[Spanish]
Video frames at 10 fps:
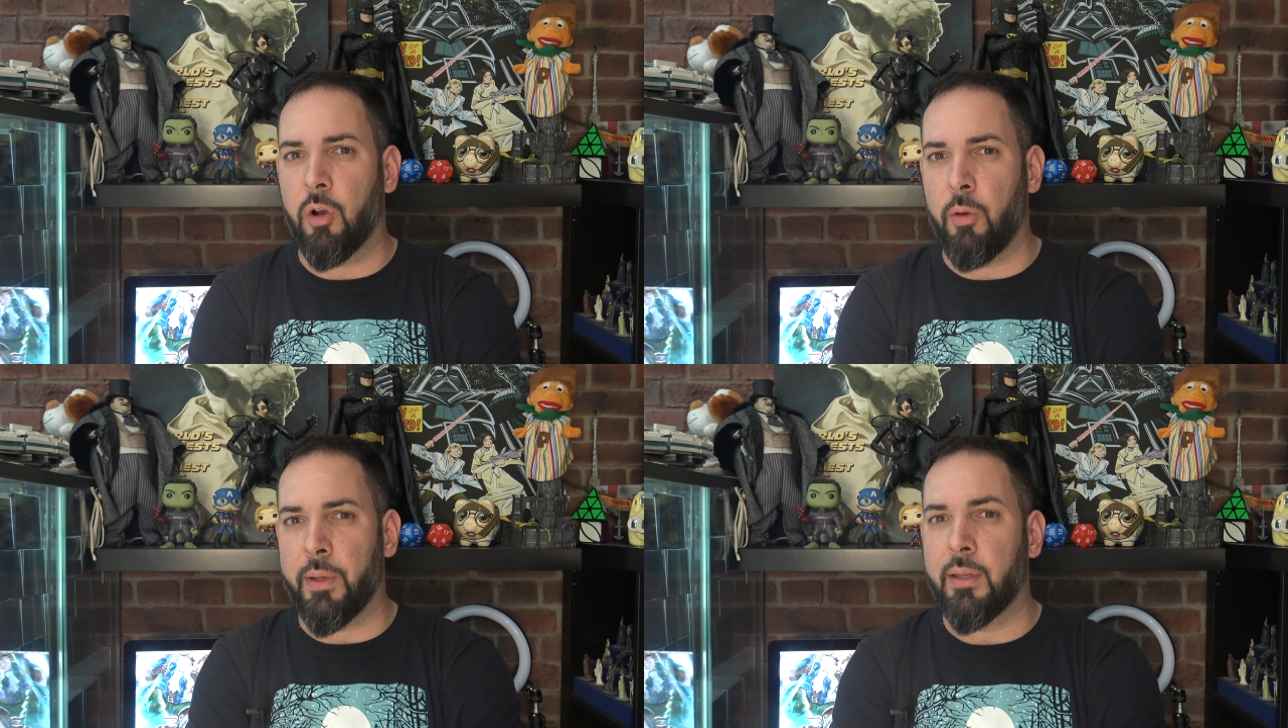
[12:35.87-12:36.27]

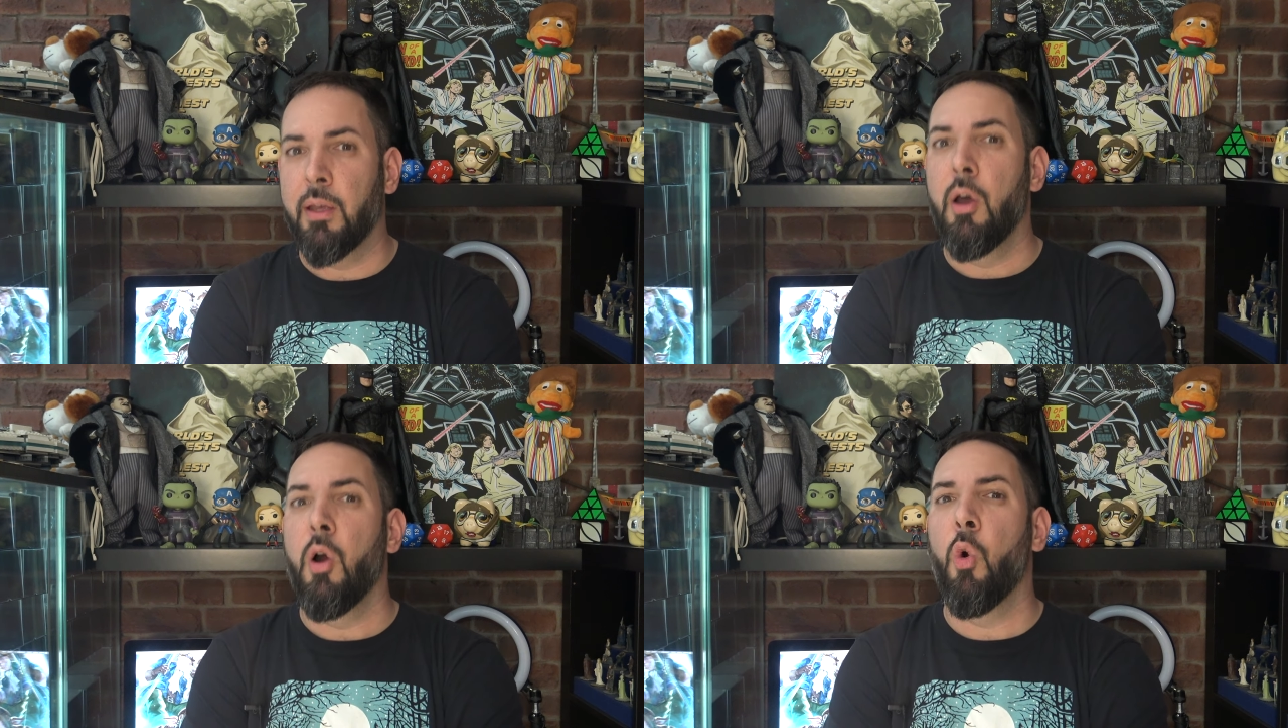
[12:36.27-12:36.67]
hobbit.
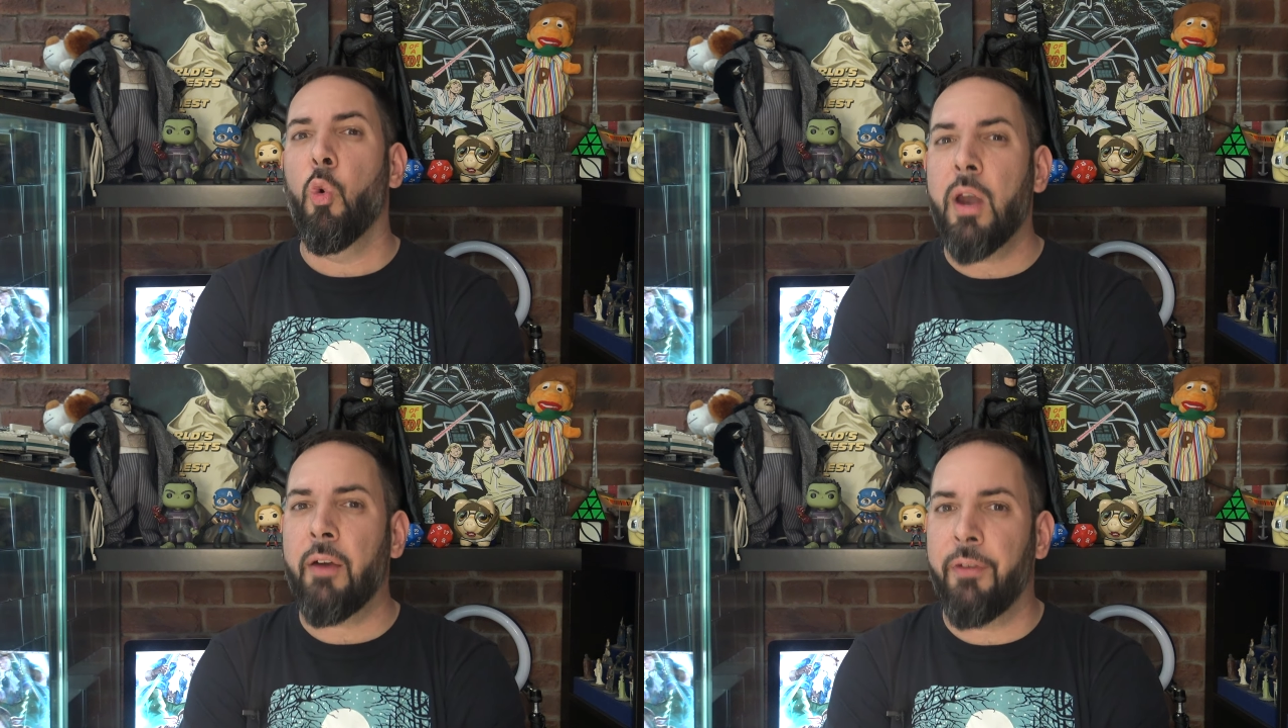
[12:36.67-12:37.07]

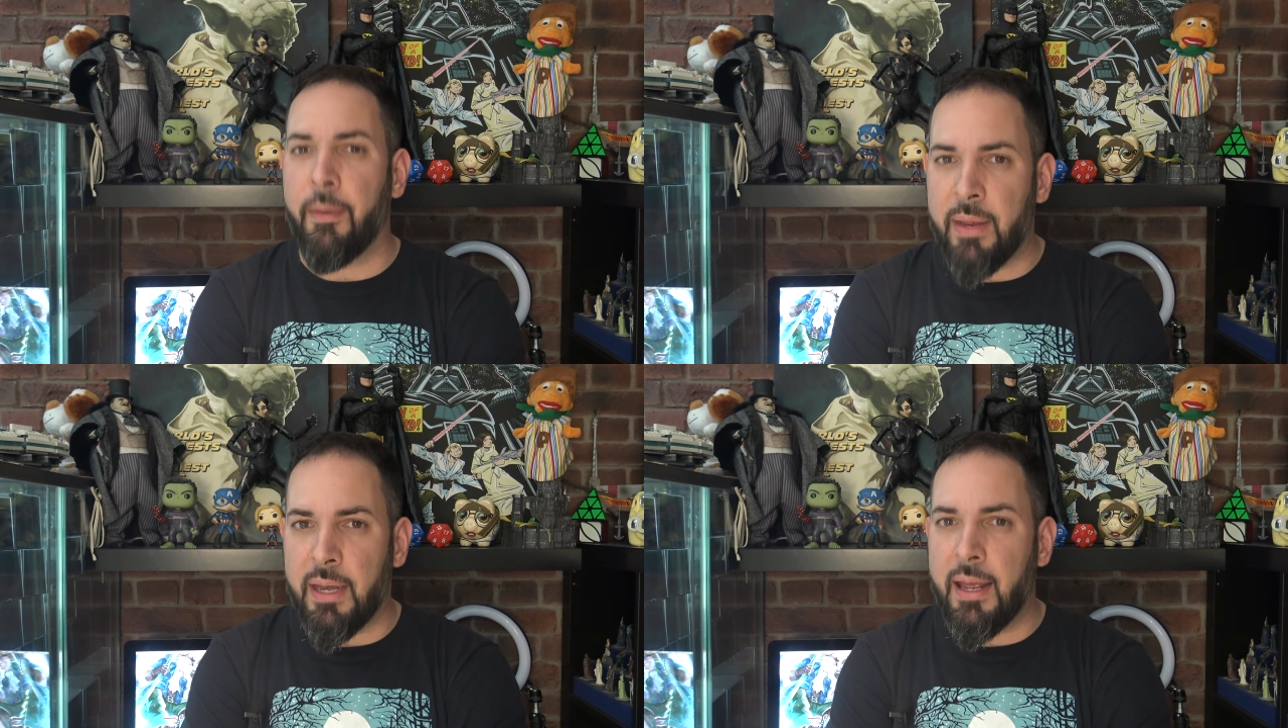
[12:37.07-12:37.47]
Una
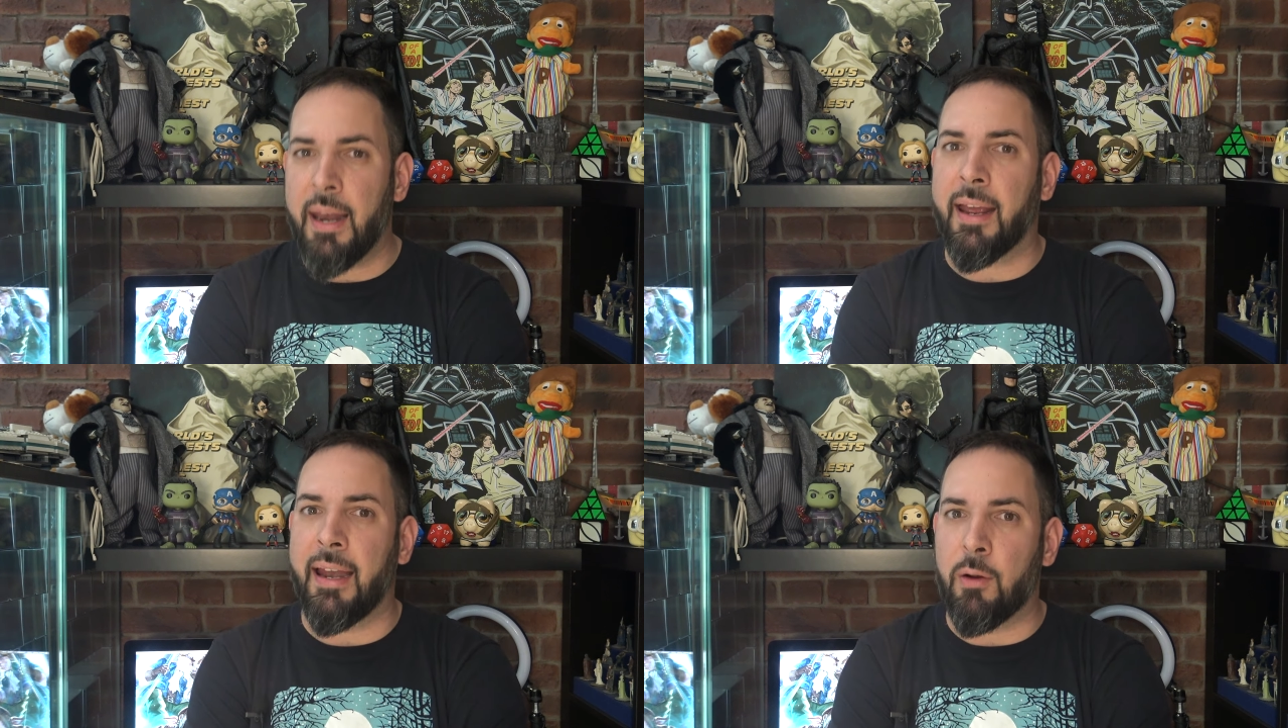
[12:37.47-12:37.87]
familia a la que le